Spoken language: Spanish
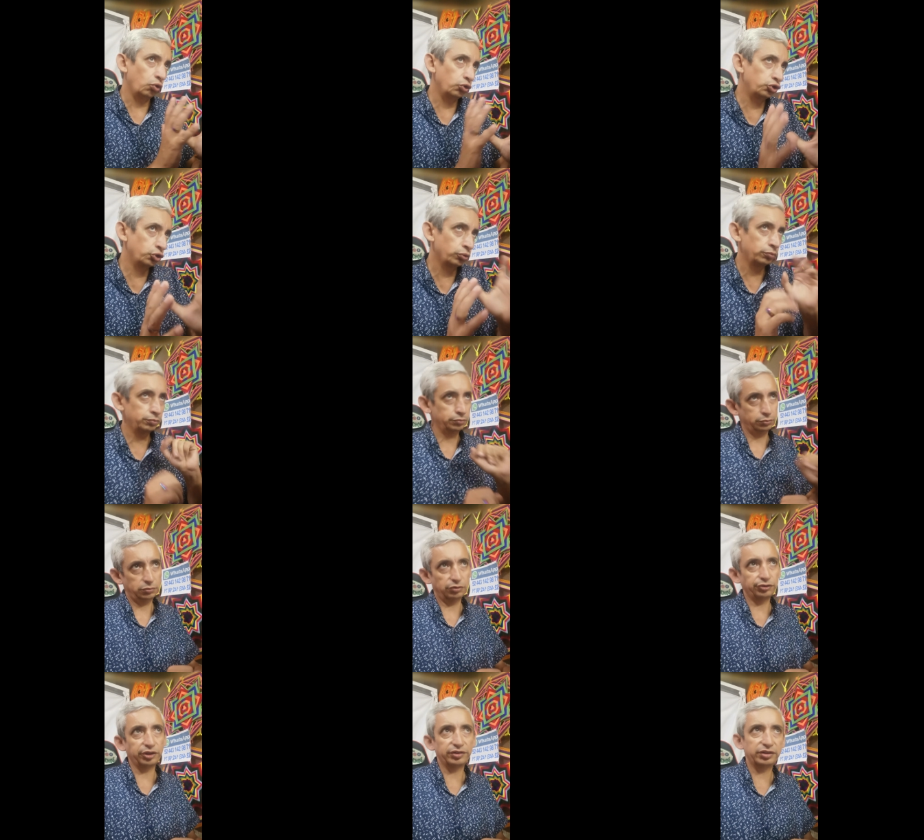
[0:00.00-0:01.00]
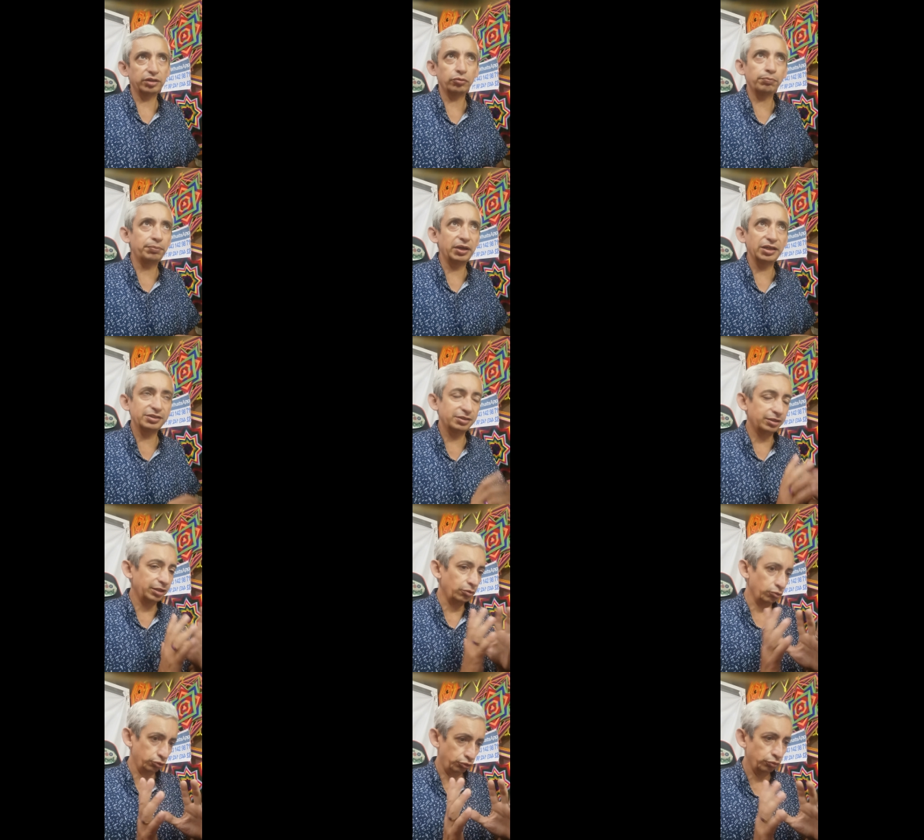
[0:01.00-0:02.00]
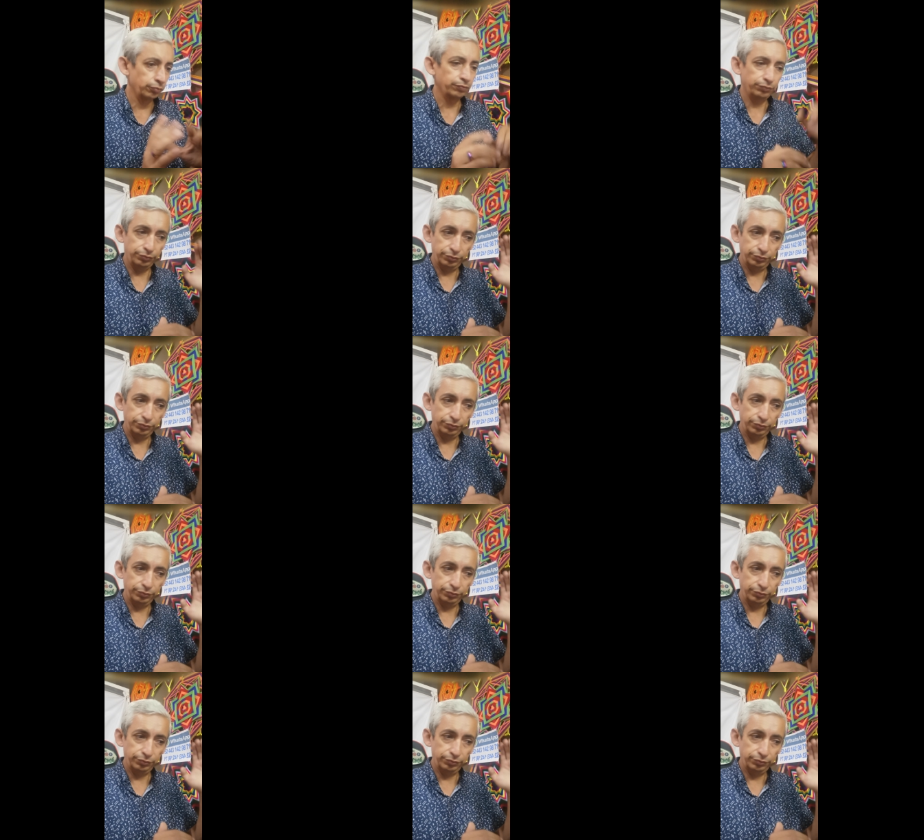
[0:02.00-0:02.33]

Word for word: 8, vamos a decir un pH de 8.